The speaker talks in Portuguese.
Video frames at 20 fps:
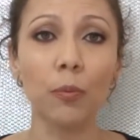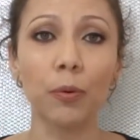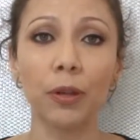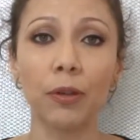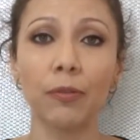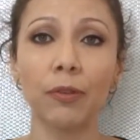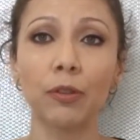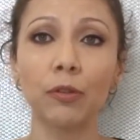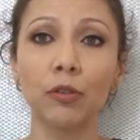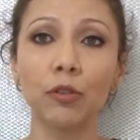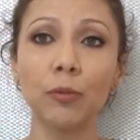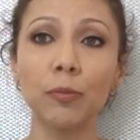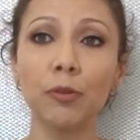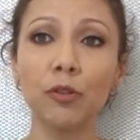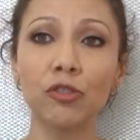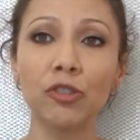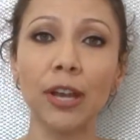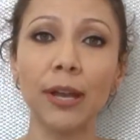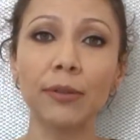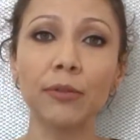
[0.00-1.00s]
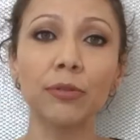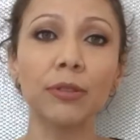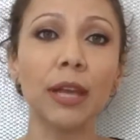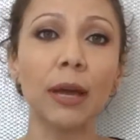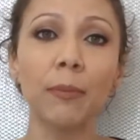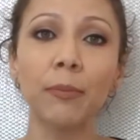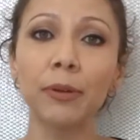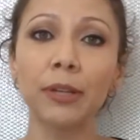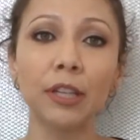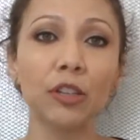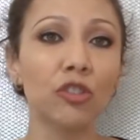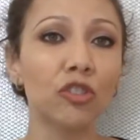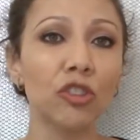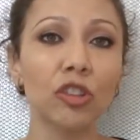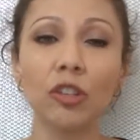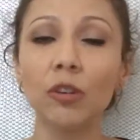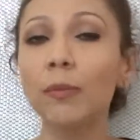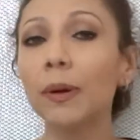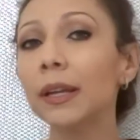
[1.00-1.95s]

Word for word: porque vez quando o projeto está bonitinho,